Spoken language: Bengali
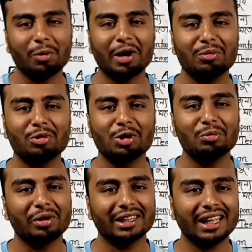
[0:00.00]
সবার মুখে
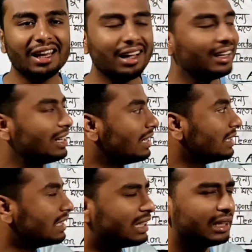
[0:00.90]
মুখে তাই না
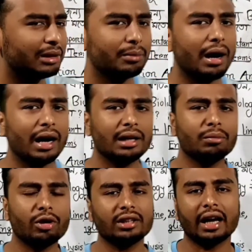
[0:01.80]
যে ভাই
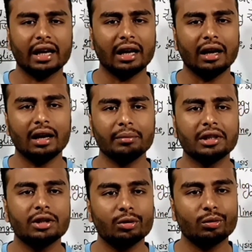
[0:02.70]
মনে থাকে না আমি
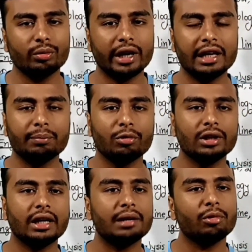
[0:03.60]
কি করব এই পরি
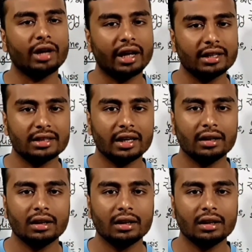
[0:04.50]
এই মনে হারে যায়